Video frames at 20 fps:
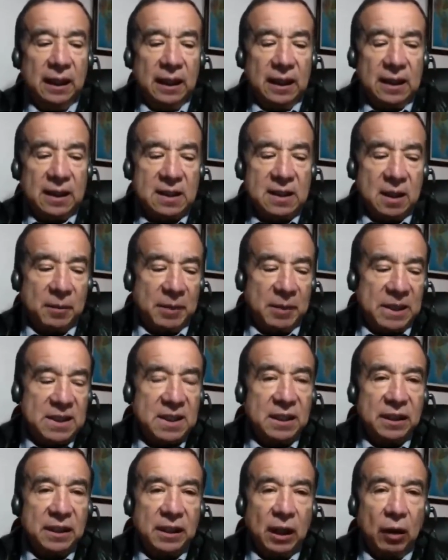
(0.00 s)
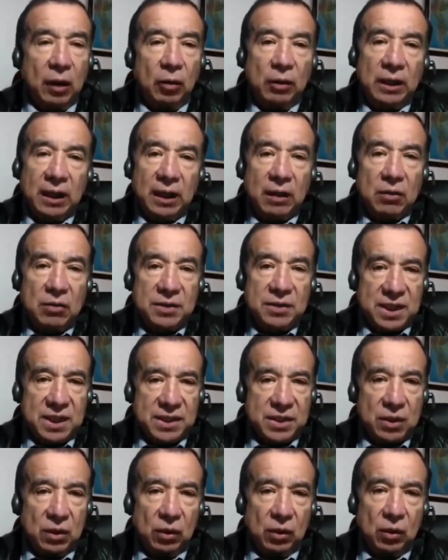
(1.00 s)
se ha presentado una
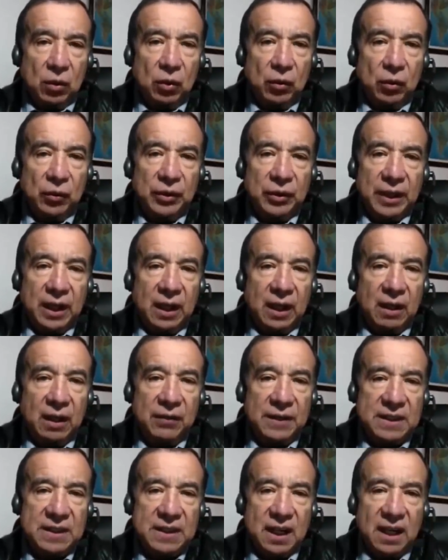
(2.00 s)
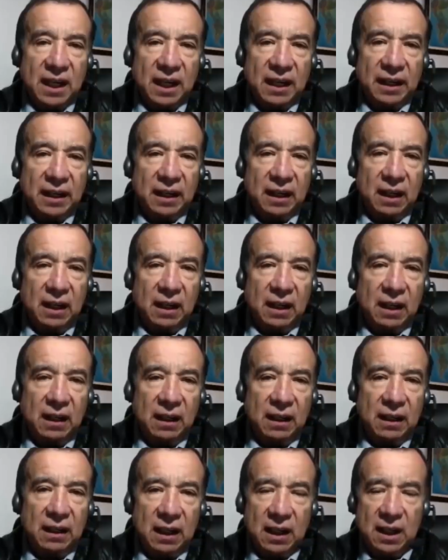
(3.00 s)
recusación contra el fiscal general
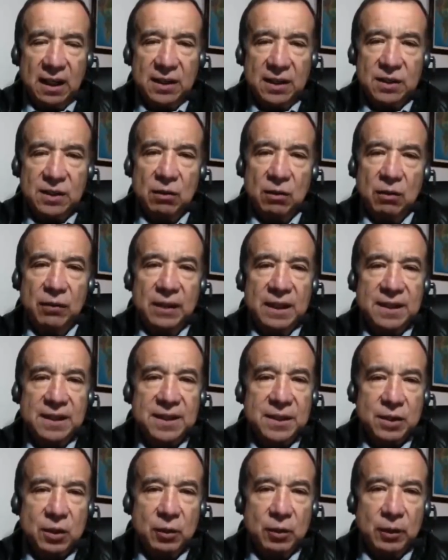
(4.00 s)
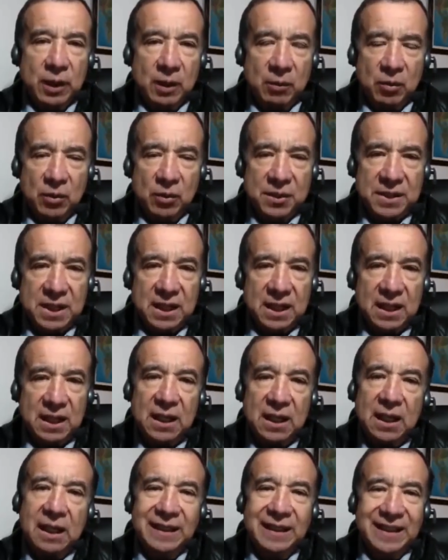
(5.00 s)
de la Nación, Francisco Barbosa,
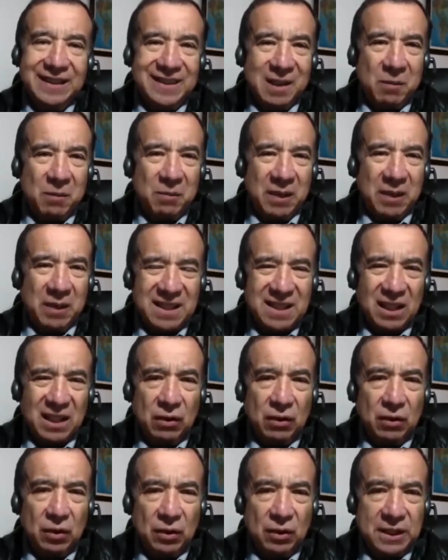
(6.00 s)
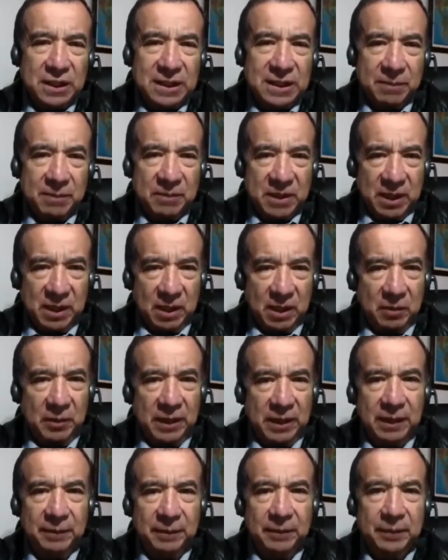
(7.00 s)
desde el pasado 2 de
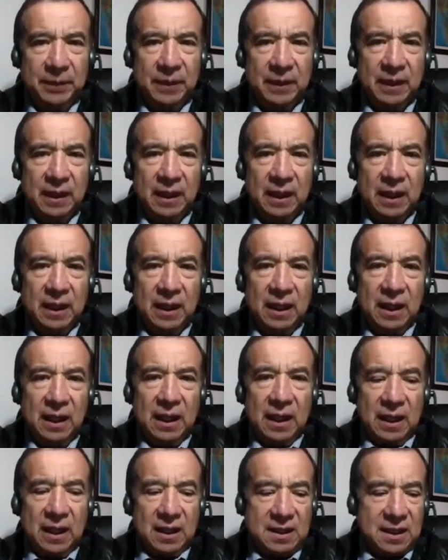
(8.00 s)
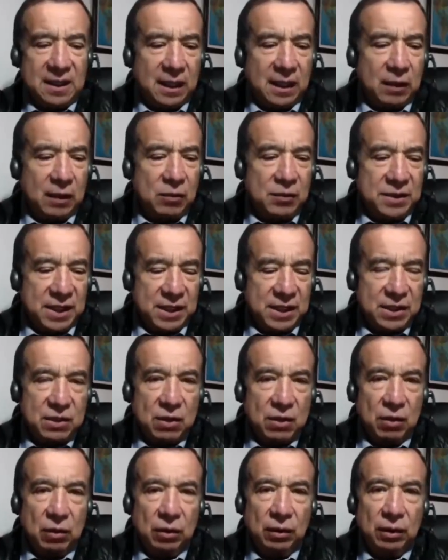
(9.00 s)
septiembre. Esa
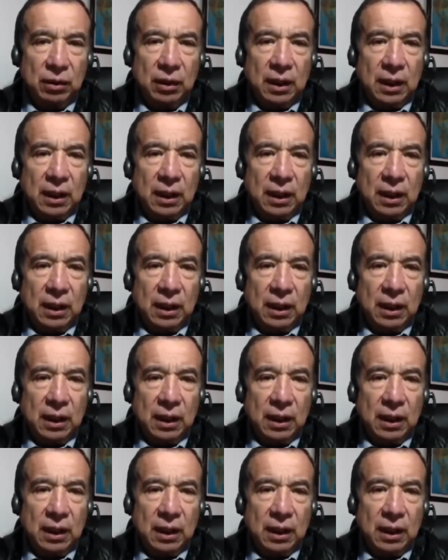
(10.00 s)
recusación